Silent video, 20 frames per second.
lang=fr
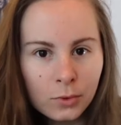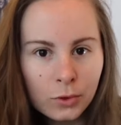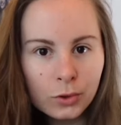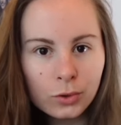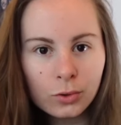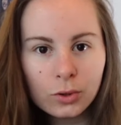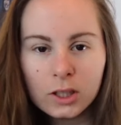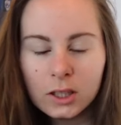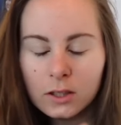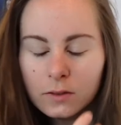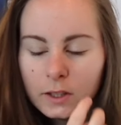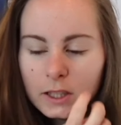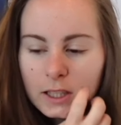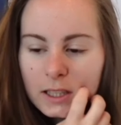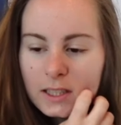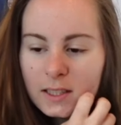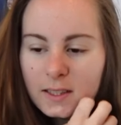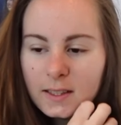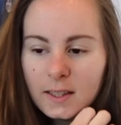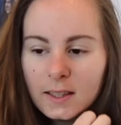scientifique
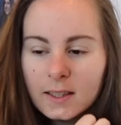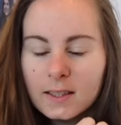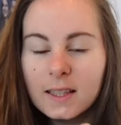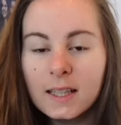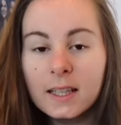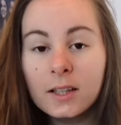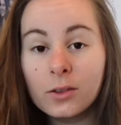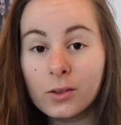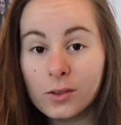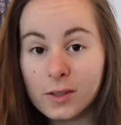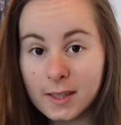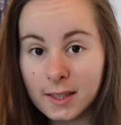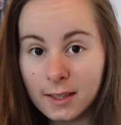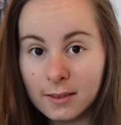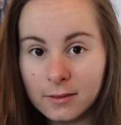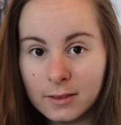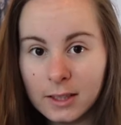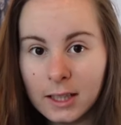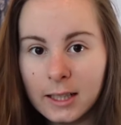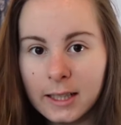qui s'est installé dans sa
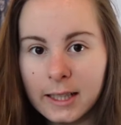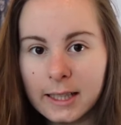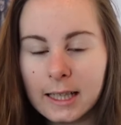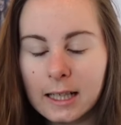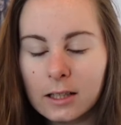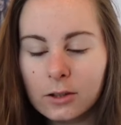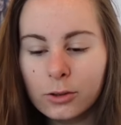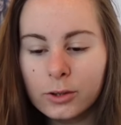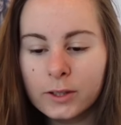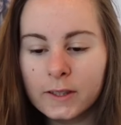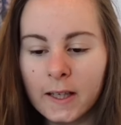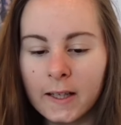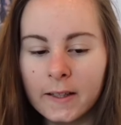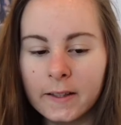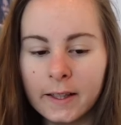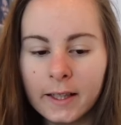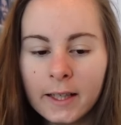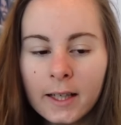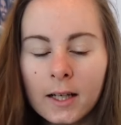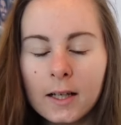ville il y a quelques
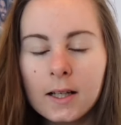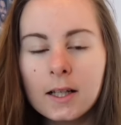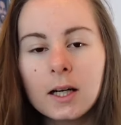années